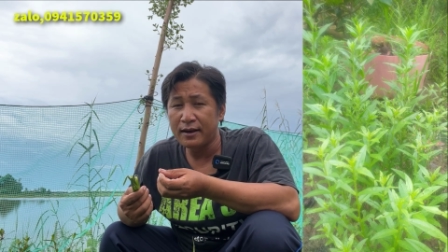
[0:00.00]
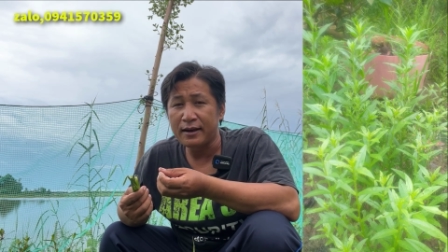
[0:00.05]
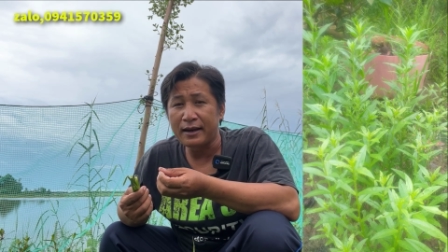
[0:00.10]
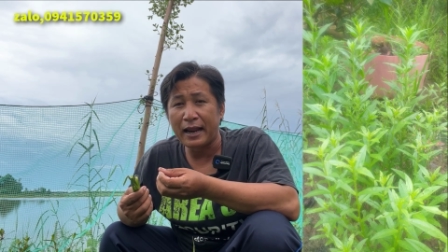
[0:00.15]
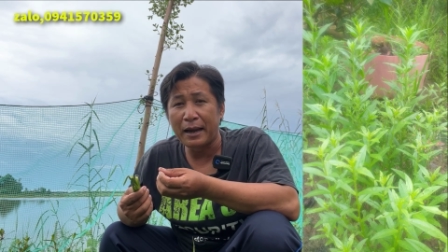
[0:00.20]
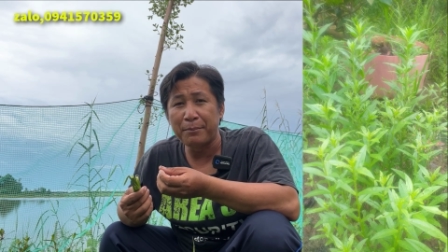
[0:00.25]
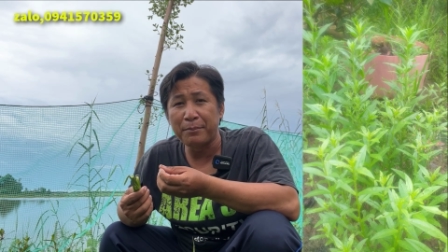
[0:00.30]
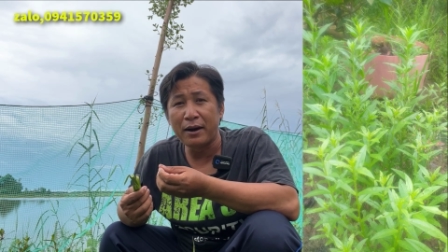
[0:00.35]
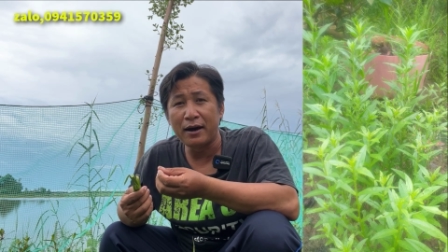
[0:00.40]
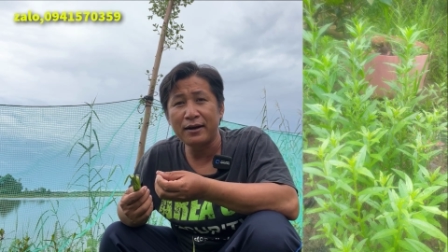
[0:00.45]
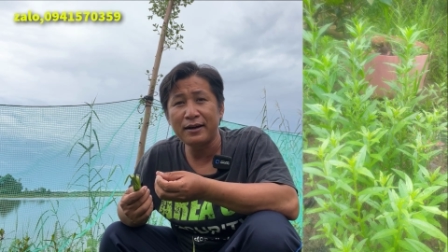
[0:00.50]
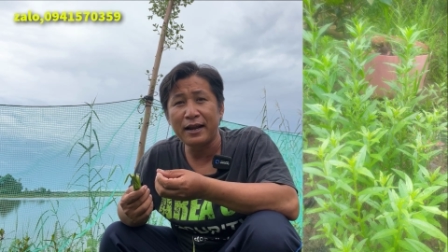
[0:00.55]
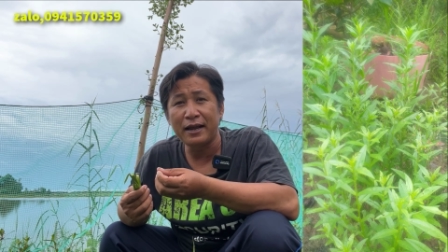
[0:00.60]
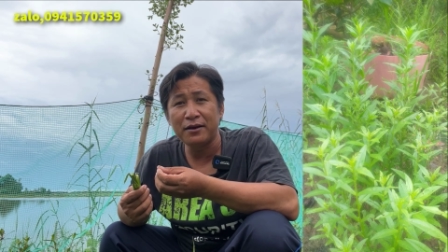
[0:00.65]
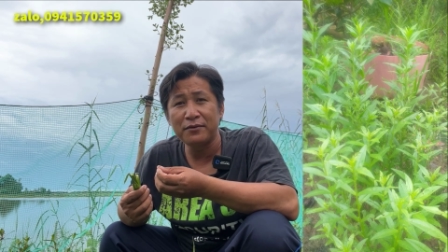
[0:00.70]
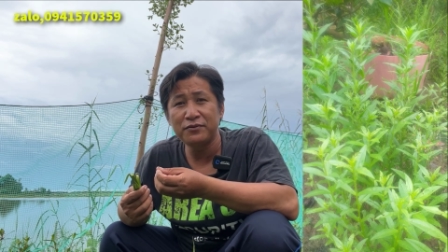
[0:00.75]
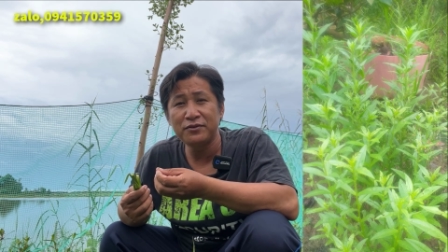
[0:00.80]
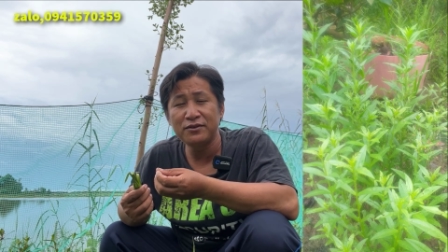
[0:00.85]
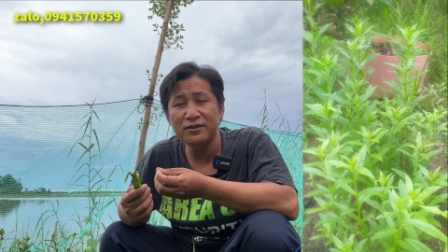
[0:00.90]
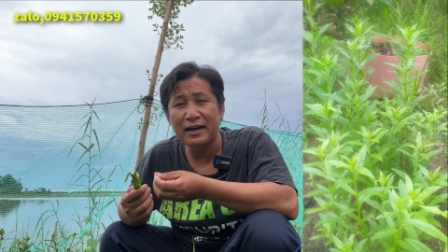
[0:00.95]
nằm ở
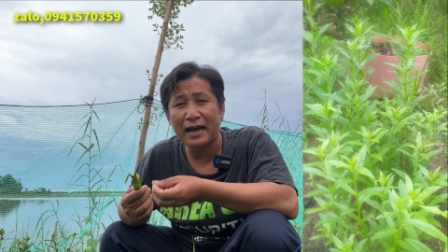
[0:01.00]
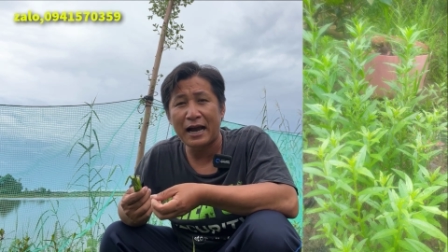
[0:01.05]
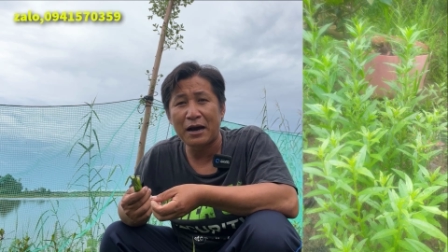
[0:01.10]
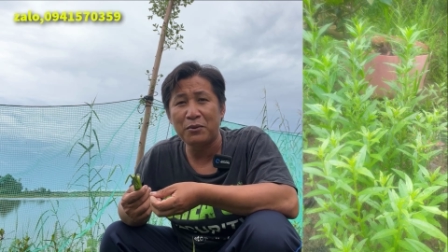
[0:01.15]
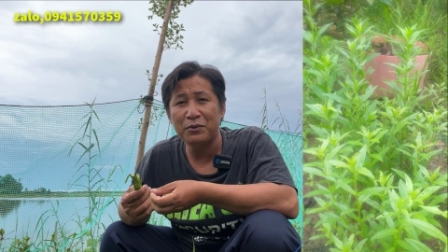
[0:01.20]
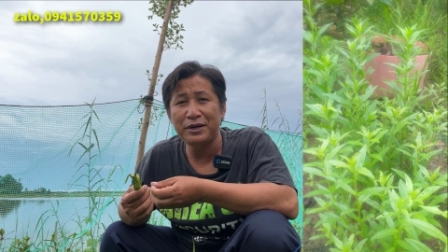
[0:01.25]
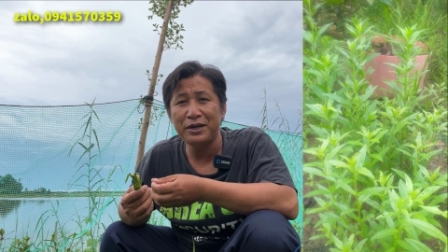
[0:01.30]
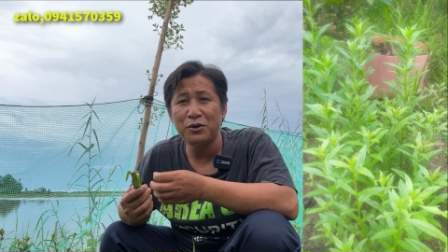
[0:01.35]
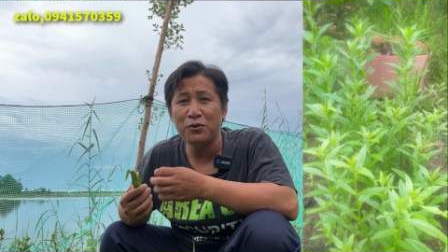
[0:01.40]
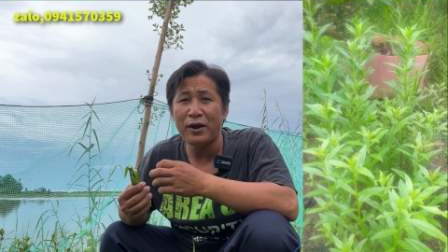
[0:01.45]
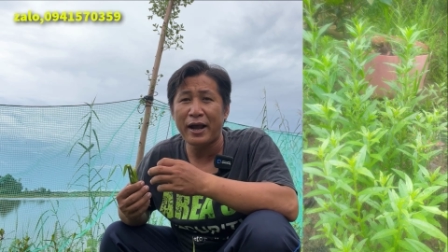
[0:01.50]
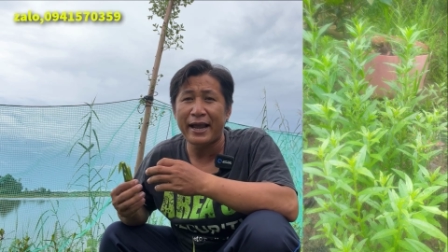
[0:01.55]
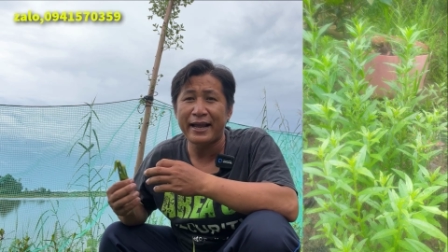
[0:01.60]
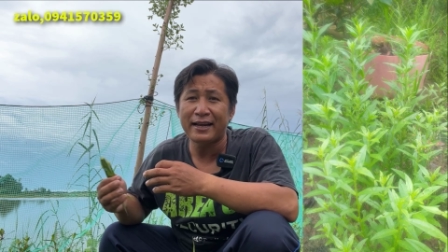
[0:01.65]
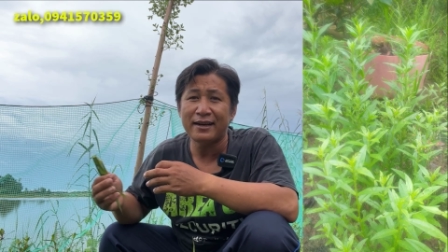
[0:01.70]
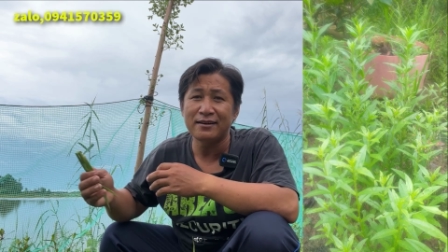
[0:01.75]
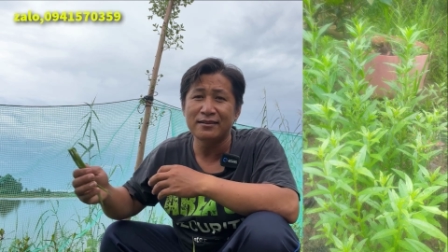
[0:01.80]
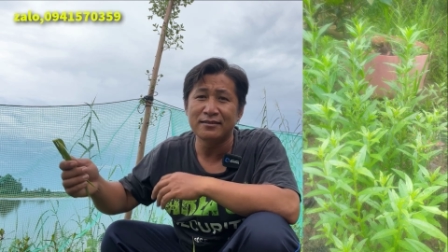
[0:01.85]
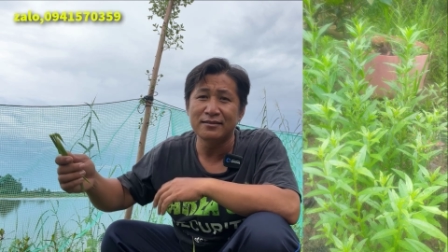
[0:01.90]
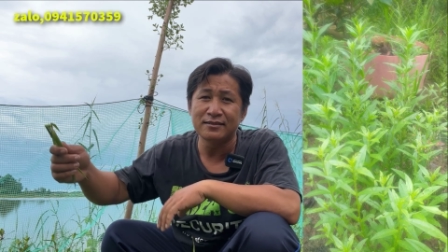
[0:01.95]
địa phương nào nếu ngay
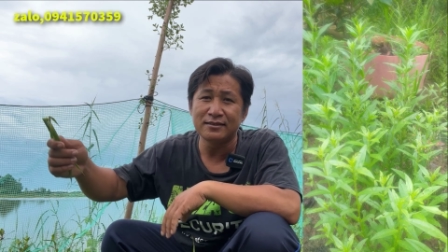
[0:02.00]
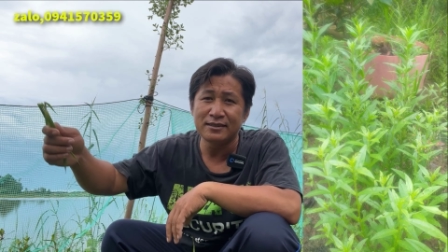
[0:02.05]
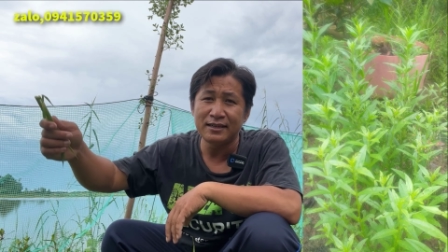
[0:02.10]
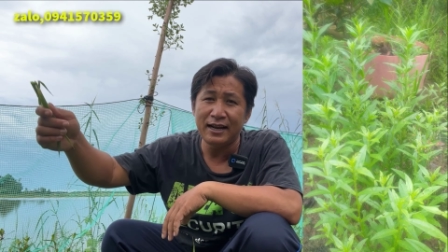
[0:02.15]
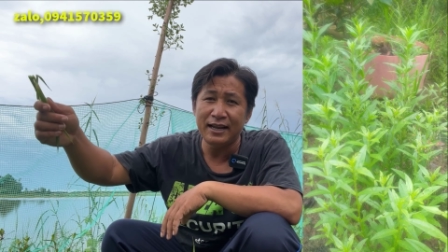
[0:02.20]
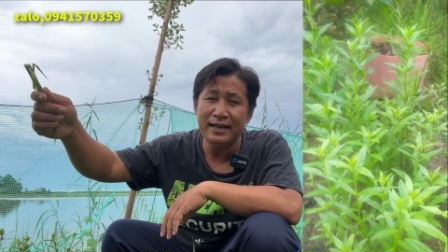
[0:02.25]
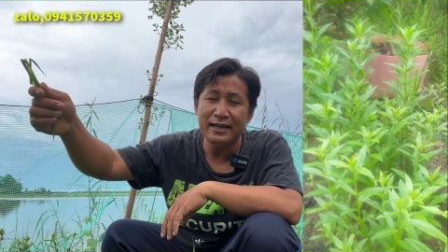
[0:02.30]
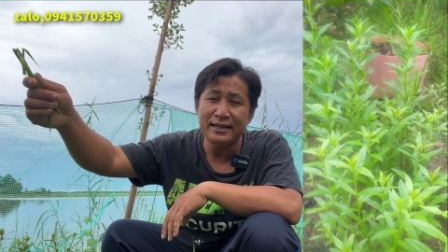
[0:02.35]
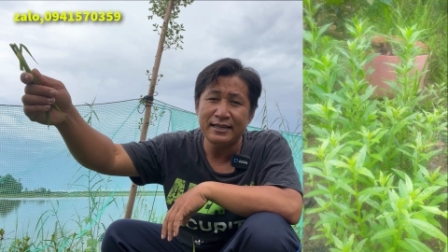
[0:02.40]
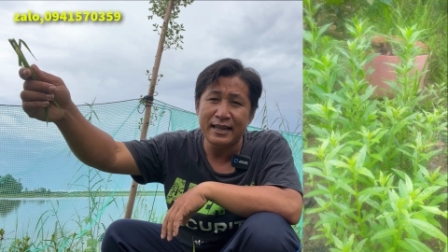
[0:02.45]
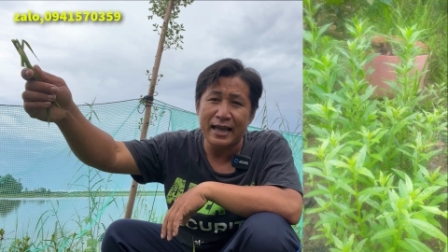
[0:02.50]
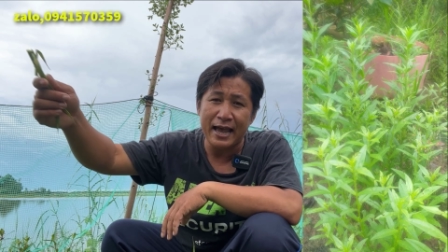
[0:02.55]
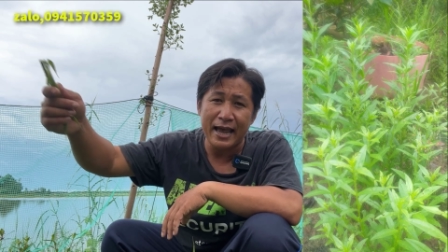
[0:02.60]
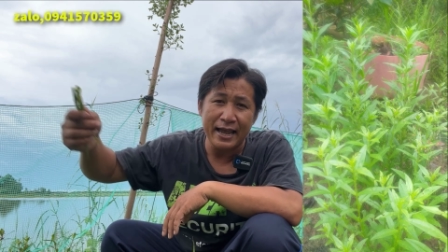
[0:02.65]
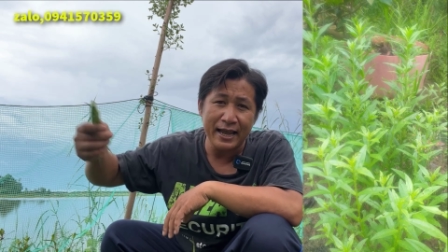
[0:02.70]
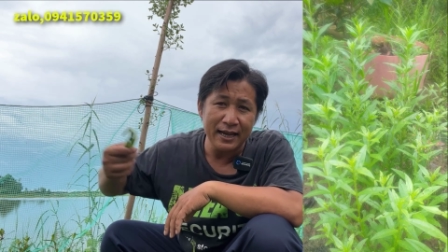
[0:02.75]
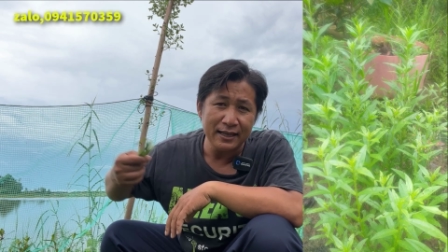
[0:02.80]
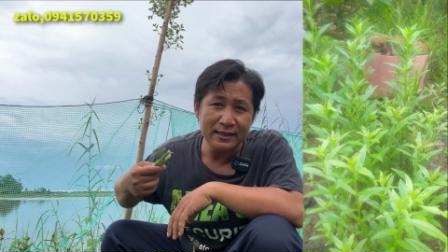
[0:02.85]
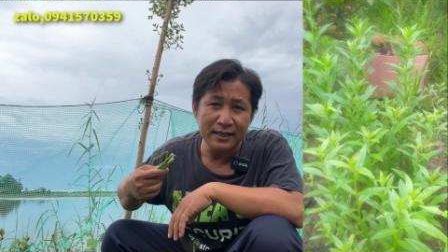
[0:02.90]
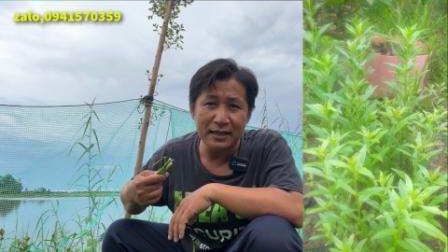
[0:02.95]
cái đường đi
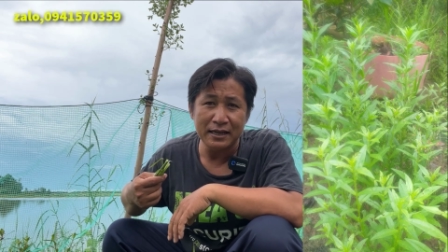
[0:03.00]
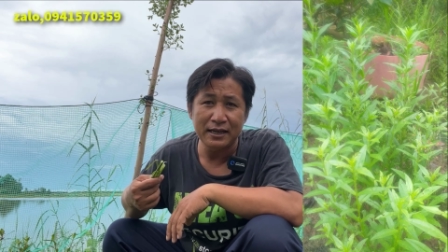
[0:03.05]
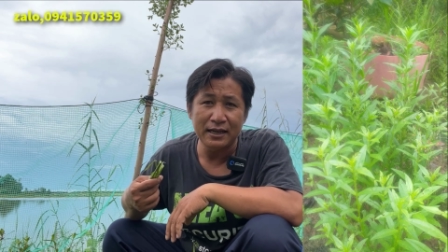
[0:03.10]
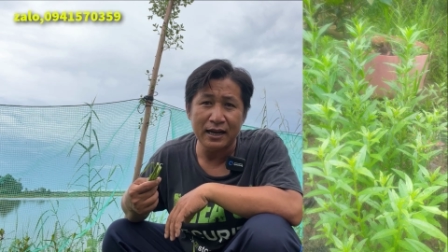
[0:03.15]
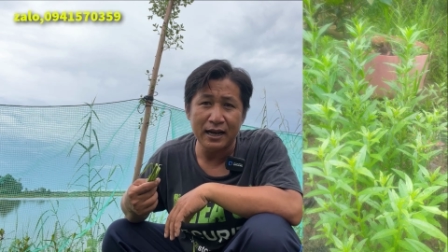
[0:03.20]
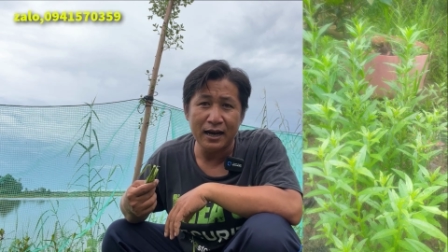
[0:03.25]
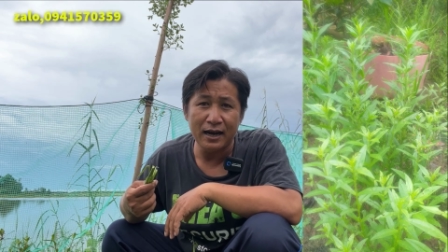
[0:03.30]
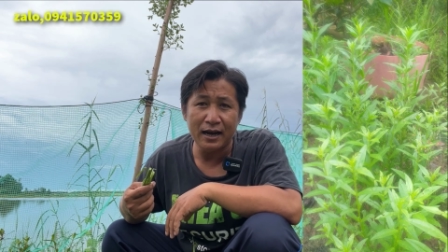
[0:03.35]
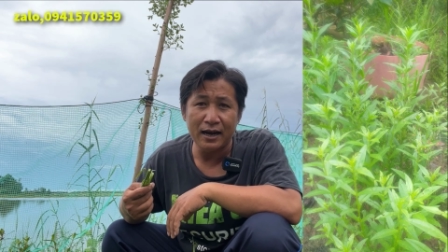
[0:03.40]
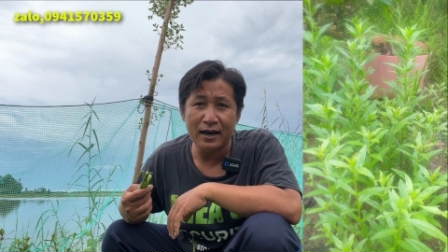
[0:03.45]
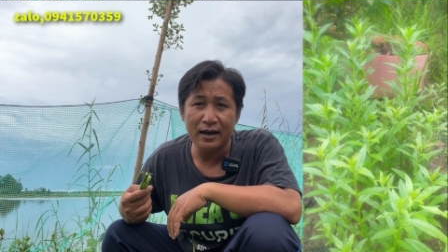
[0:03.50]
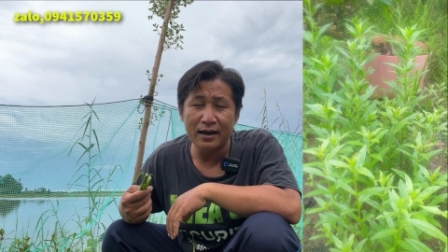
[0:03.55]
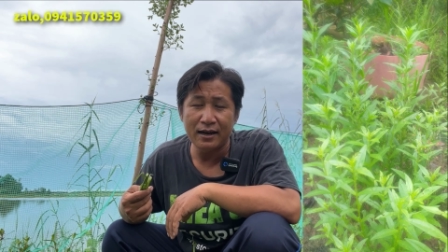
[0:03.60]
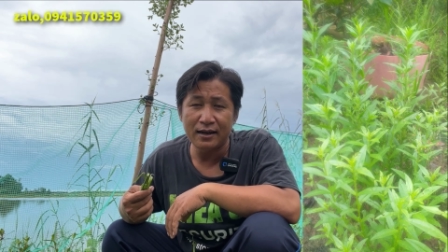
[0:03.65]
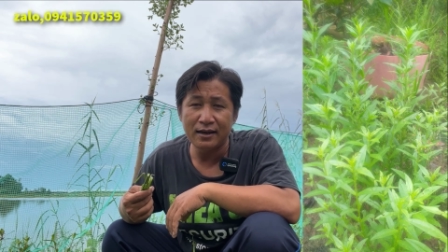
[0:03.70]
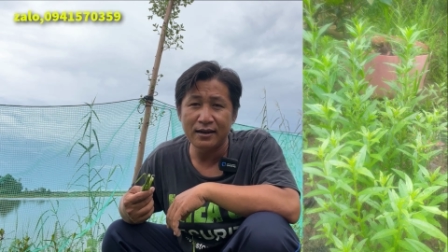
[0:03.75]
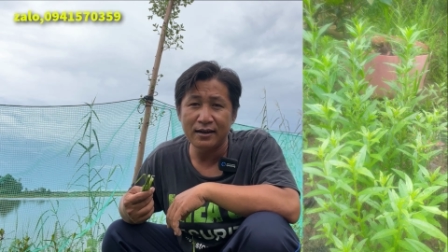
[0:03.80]
về á, thì à,